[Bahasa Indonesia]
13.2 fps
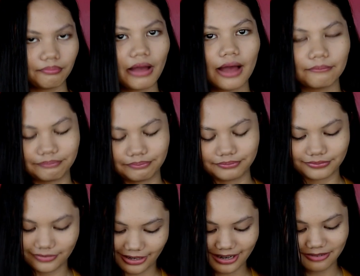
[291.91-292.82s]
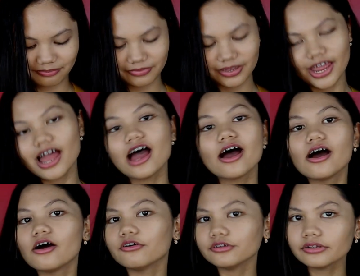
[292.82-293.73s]
paham oke
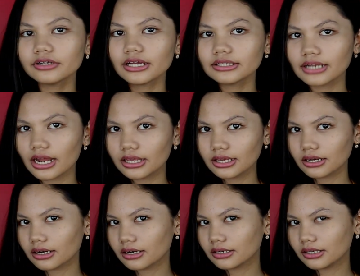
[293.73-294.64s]
untuk yang terakhir